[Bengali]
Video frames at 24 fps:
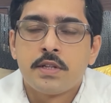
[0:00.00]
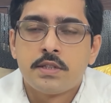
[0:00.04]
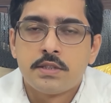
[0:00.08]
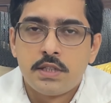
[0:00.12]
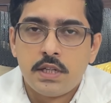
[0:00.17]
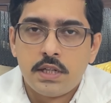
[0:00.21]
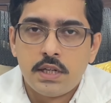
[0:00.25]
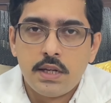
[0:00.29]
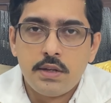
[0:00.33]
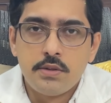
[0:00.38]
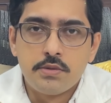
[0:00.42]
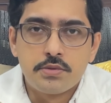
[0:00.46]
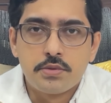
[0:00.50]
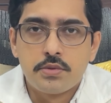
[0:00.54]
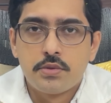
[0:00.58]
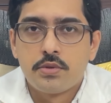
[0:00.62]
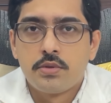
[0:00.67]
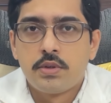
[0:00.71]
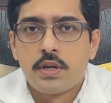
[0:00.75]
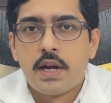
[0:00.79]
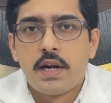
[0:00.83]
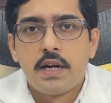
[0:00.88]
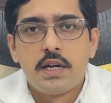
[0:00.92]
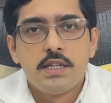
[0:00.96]
সেটা ইউজ
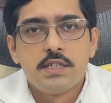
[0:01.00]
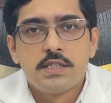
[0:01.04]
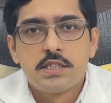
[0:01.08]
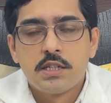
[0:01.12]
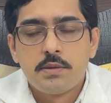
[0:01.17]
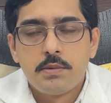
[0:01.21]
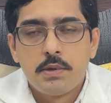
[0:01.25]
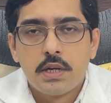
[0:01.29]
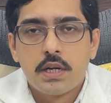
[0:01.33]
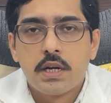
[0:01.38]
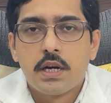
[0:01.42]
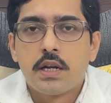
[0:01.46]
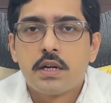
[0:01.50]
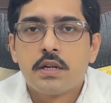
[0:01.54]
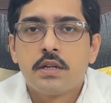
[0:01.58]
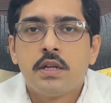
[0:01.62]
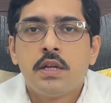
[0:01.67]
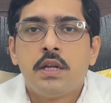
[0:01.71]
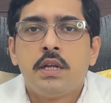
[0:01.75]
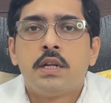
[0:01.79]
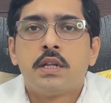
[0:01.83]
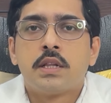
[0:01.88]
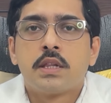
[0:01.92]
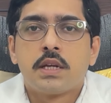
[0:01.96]
করুন অ্যান্টিস্টেমিন খান
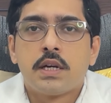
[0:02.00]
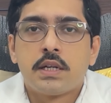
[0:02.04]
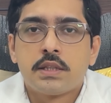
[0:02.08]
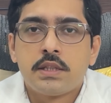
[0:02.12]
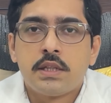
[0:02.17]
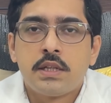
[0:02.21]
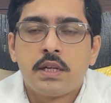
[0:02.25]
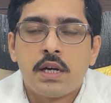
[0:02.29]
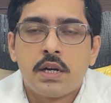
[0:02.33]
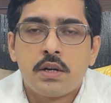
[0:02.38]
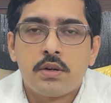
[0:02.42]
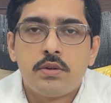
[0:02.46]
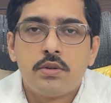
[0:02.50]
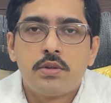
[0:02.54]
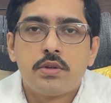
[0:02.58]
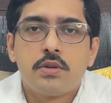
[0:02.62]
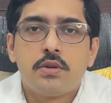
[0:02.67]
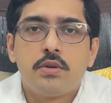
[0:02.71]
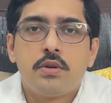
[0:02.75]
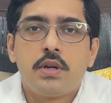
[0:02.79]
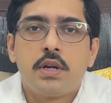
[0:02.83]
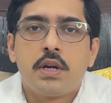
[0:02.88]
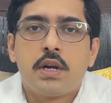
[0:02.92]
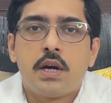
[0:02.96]
তাতে না কন্ট্রোল
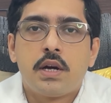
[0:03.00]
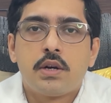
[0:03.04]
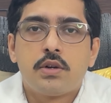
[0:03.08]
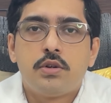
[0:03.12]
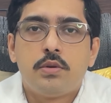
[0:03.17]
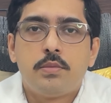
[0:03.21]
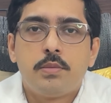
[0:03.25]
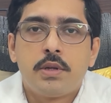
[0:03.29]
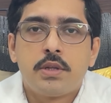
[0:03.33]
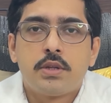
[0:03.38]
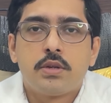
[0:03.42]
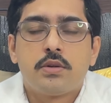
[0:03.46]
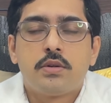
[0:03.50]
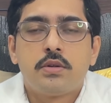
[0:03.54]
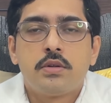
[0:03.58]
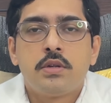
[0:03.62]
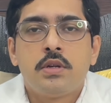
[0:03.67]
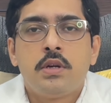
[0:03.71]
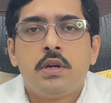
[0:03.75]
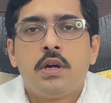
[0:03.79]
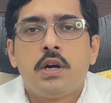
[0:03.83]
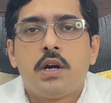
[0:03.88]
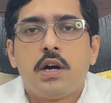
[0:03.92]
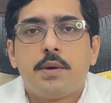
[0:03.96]
হলে না কমলে তখন
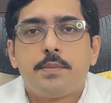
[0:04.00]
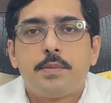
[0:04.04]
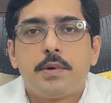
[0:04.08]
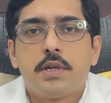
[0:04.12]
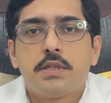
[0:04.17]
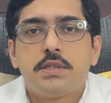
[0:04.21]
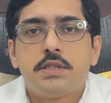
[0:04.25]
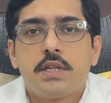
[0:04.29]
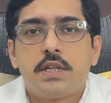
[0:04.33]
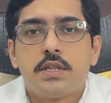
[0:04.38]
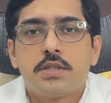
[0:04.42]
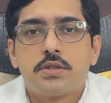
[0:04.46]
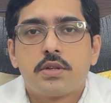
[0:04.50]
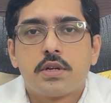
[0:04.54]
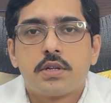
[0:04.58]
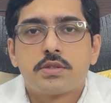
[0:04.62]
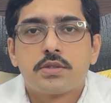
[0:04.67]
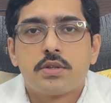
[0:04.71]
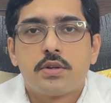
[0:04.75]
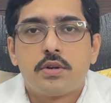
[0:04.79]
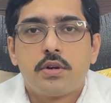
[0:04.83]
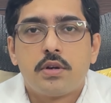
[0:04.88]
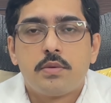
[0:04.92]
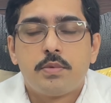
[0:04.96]
আপনারা চিকিৎসকের
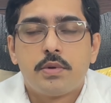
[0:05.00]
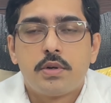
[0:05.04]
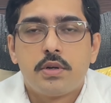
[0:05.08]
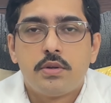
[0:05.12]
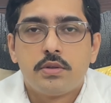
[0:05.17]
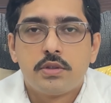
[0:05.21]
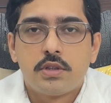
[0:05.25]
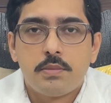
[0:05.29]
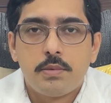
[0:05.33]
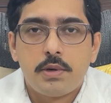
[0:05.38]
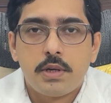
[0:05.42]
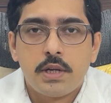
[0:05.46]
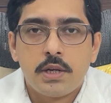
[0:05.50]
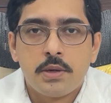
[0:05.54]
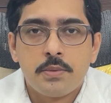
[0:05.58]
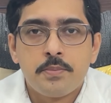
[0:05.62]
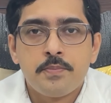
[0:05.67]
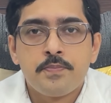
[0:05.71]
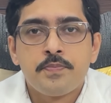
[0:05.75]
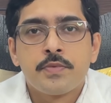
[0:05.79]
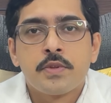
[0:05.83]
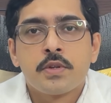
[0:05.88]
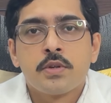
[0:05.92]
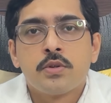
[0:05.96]
স্বর্ণাপন্ন হতে পারেন
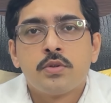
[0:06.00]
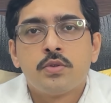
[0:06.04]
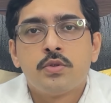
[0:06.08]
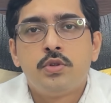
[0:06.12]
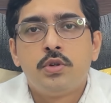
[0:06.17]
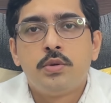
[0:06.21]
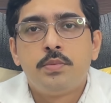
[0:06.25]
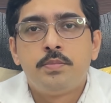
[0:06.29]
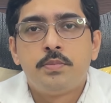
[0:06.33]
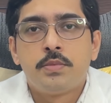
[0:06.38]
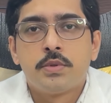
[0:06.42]
খুব